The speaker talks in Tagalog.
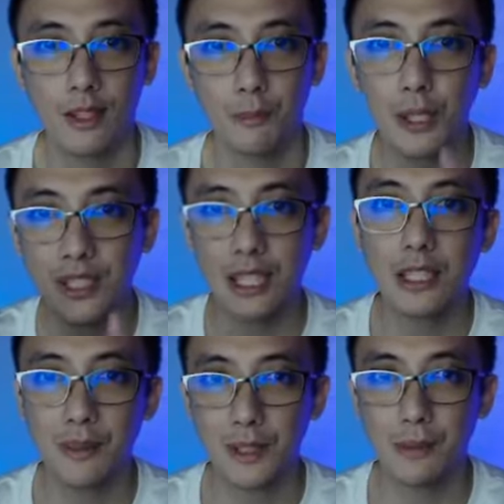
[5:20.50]

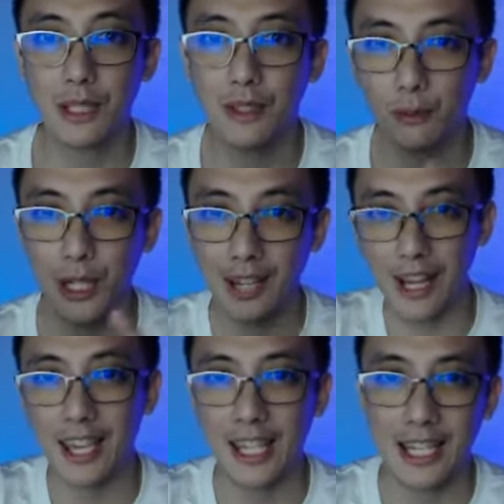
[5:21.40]
pristine, ibig sabihin walang
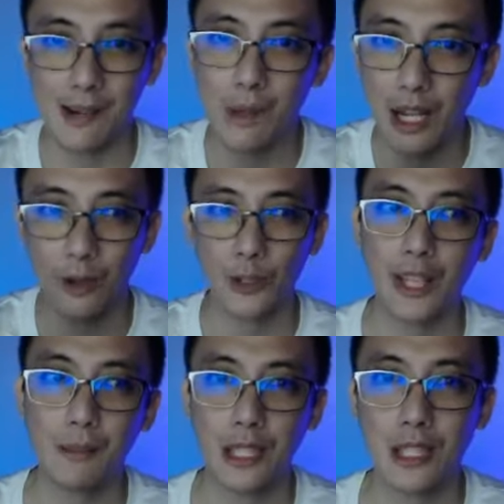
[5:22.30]
nangingialam, walang
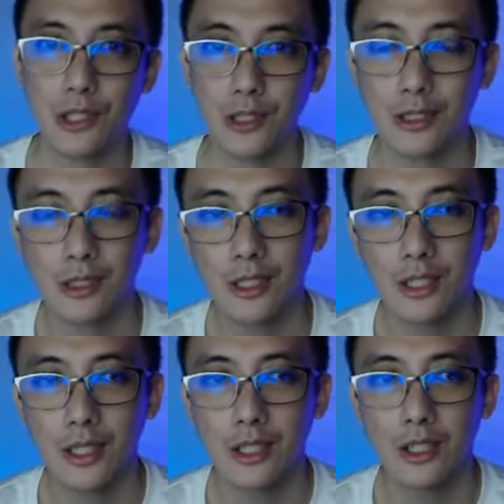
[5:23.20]
contamination.
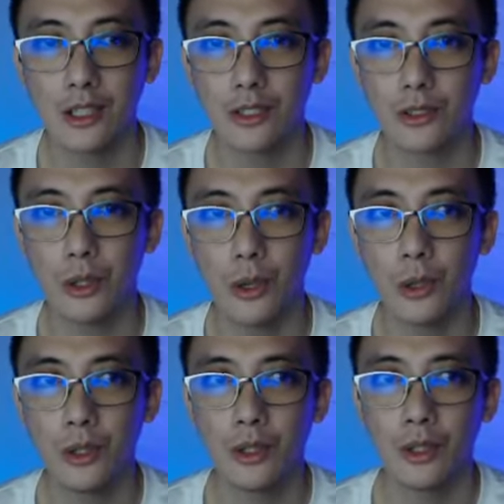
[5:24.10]
So,
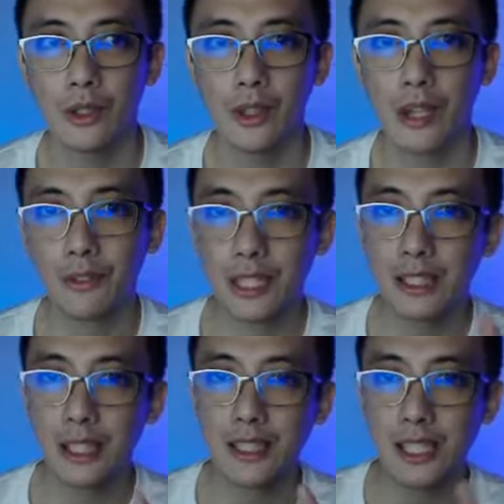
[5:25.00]
everything
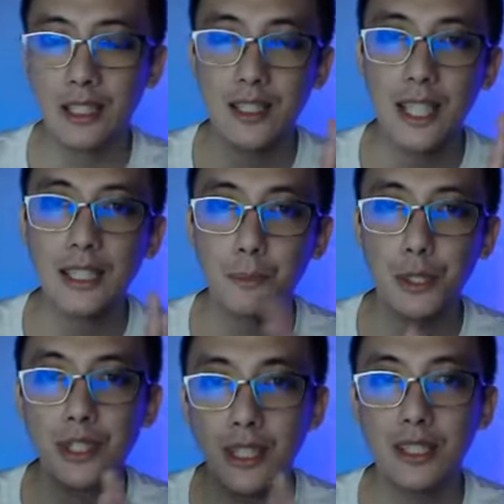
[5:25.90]
that's inside the
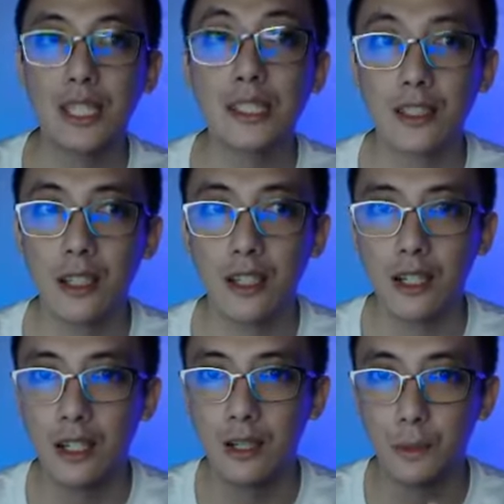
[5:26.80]
pristine,
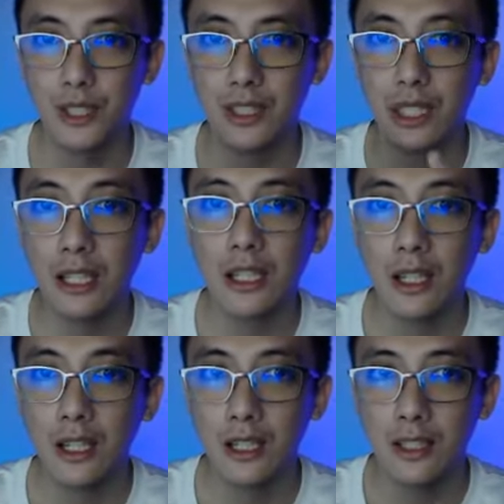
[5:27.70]
uh, pristine
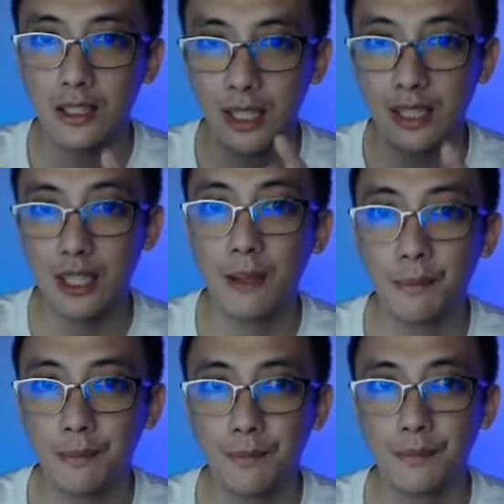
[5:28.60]

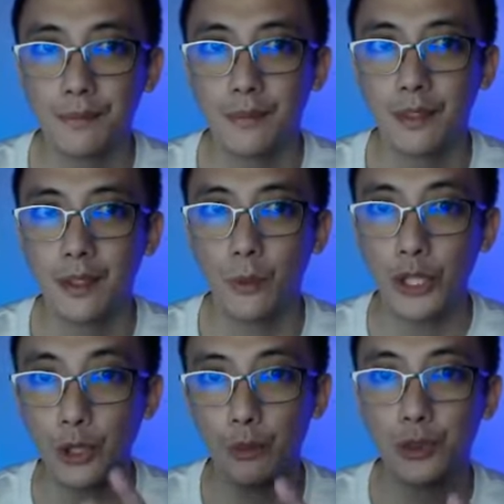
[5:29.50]
system,
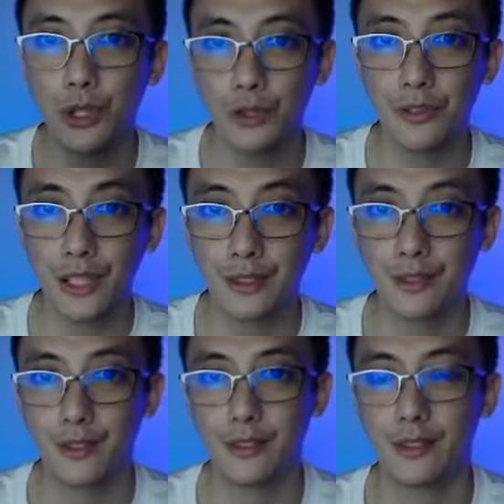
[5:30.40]
when you observe it,
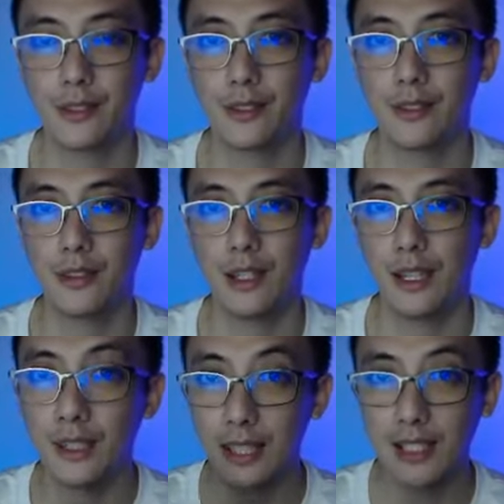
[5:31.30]

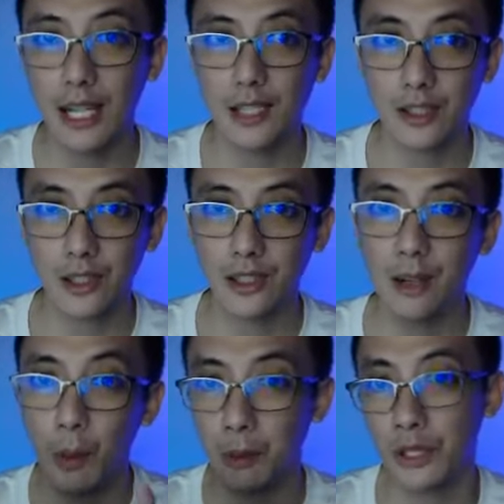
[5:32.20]
it gets altered the
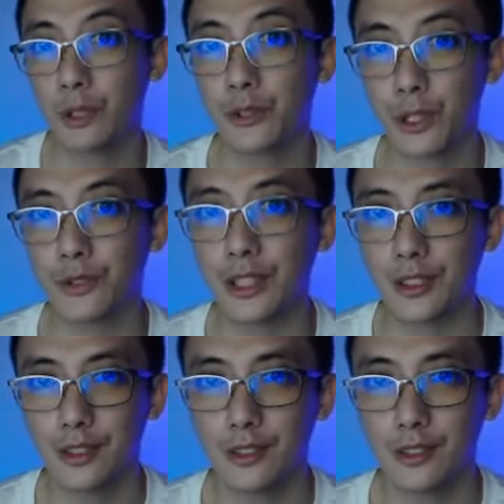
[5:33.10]
moment you observe it.